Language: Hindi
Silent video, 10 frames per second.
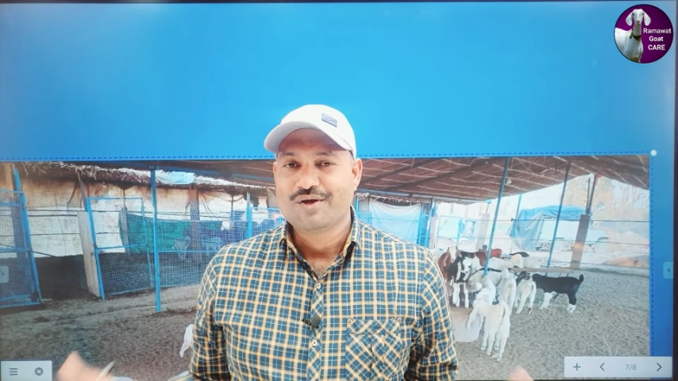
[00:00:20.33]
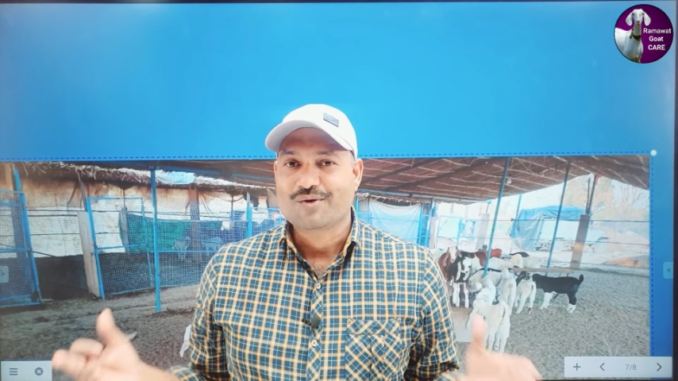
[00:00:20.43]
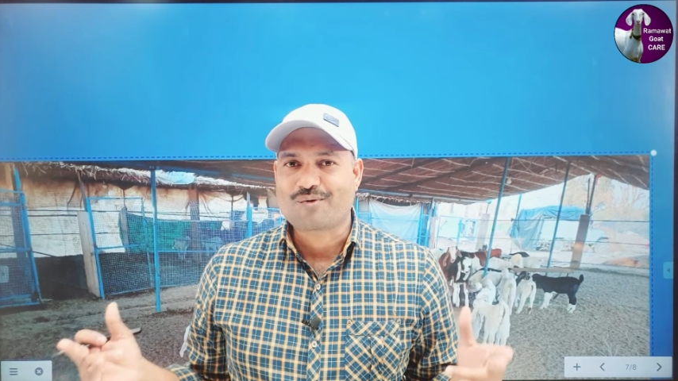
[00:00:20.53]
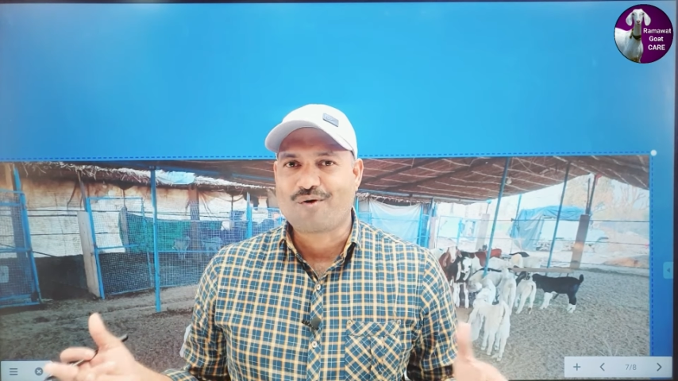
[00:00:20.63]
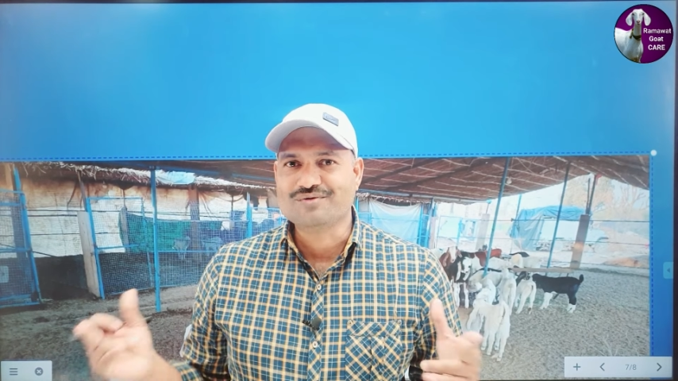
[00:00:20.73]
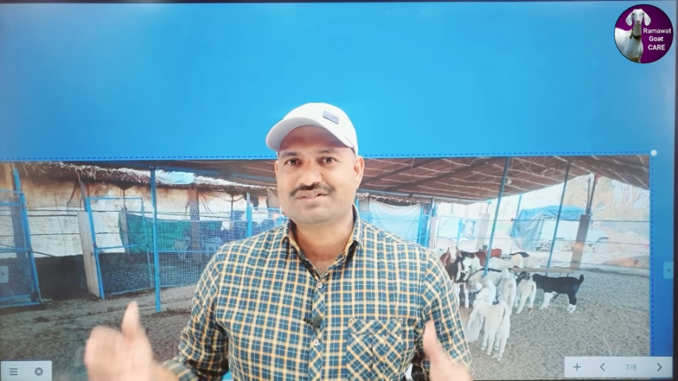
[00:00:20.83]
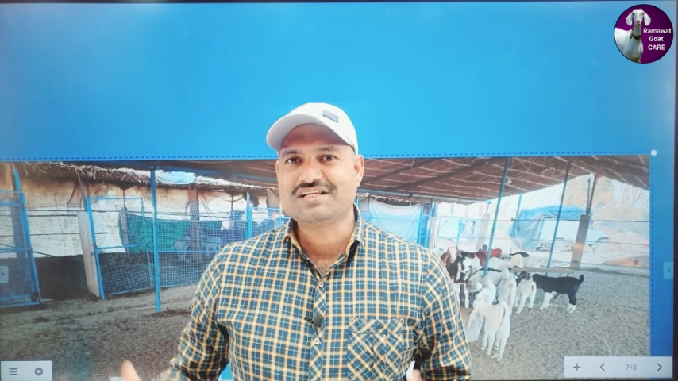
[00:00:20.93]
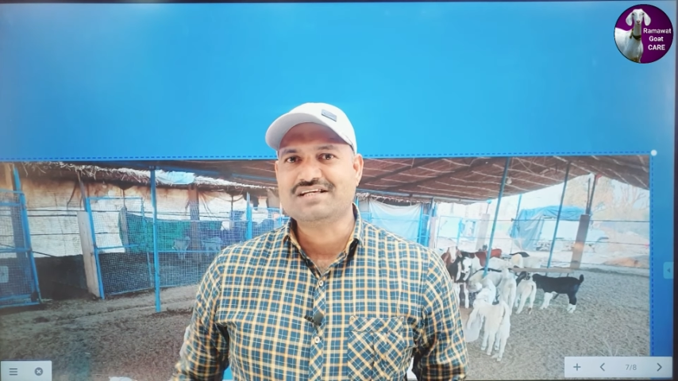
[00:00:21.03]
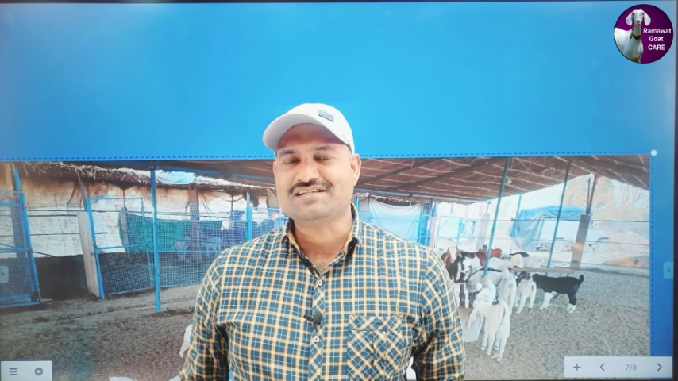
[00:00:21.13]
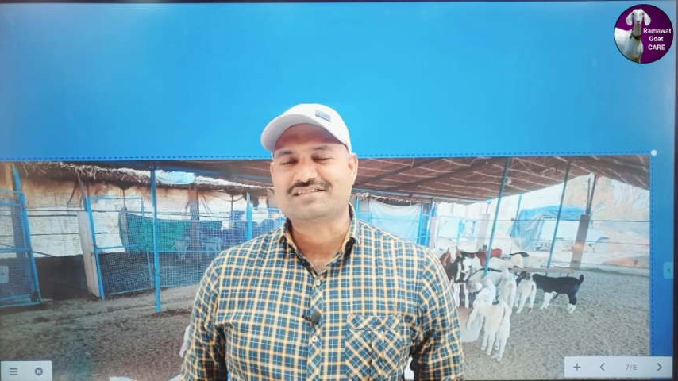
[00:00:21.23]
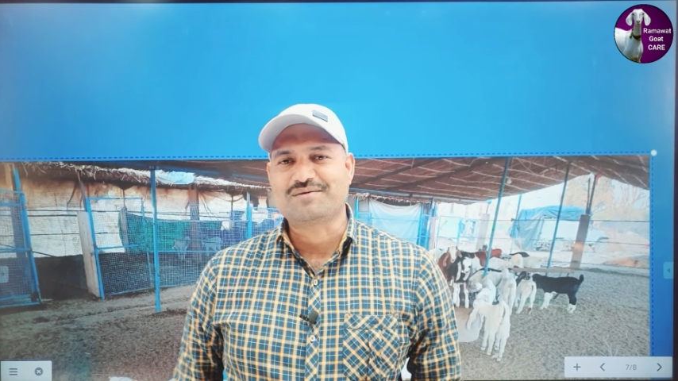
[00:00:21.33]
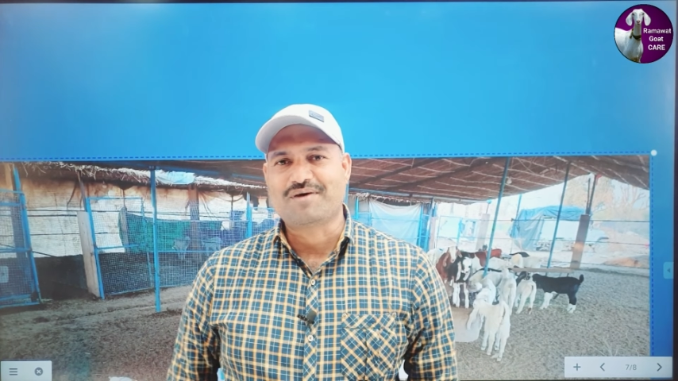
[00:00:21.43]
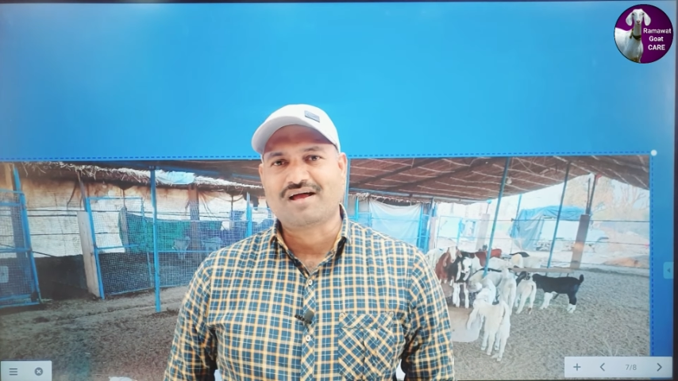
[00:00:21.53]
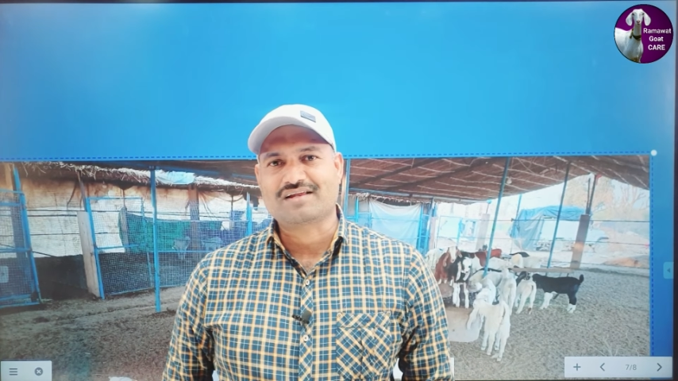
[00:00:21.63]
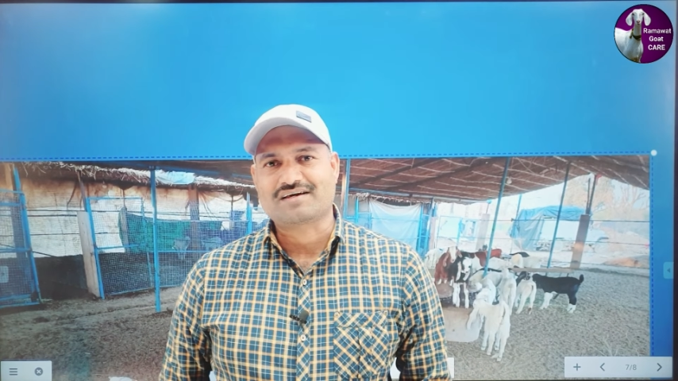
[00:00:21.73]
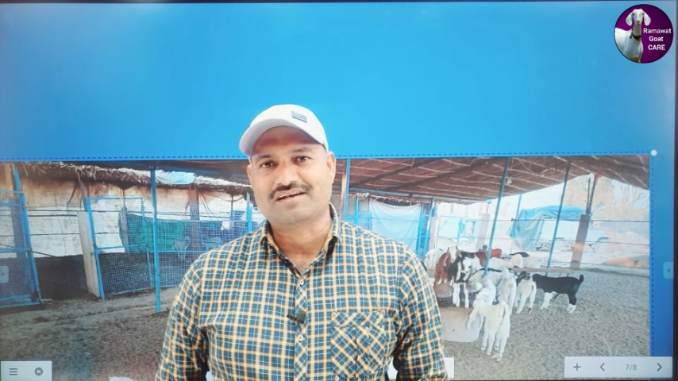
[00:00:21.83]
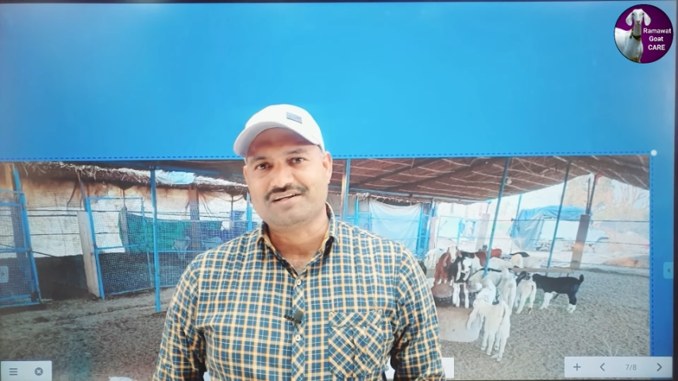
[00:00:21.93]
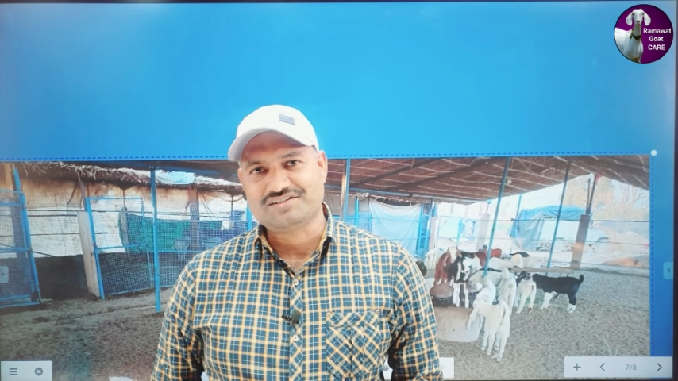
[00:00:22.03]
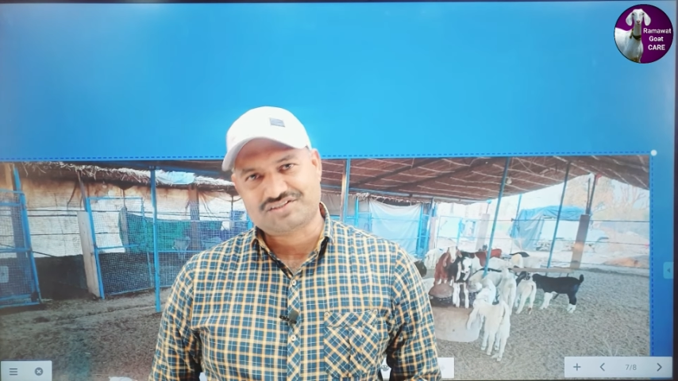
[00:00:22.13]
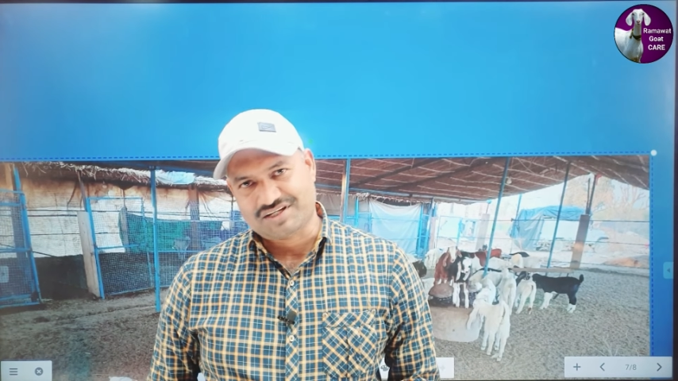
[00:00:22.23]
कौन सी इस्तेमाल
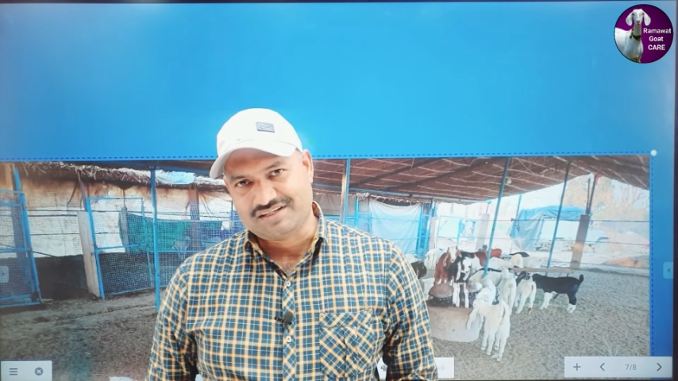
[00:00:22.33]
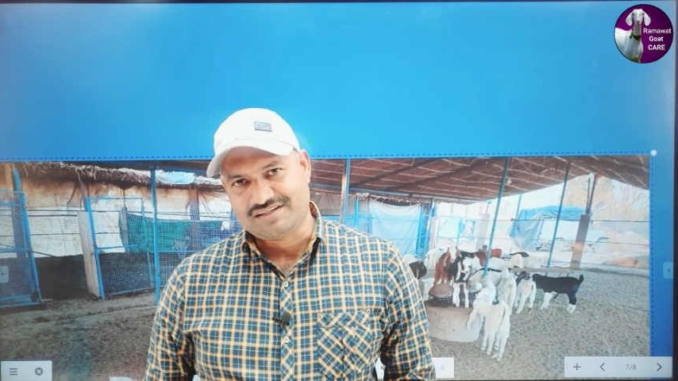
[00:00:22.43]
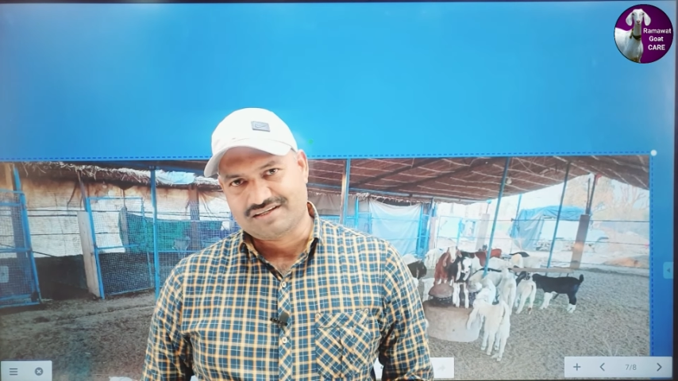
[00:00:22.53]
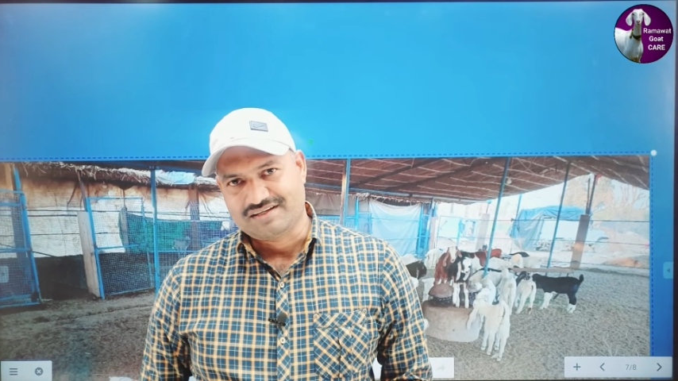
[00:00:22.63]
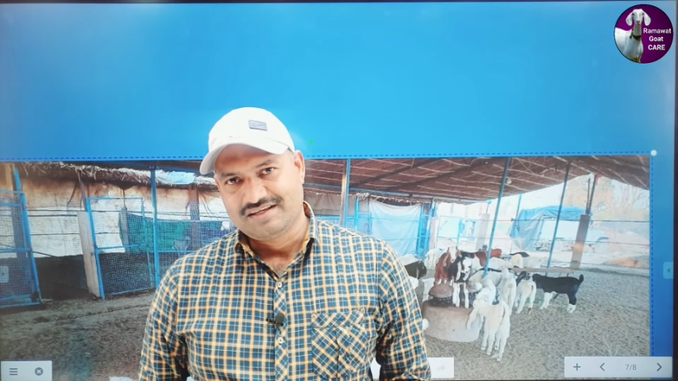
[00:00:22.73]
करनी चाहिए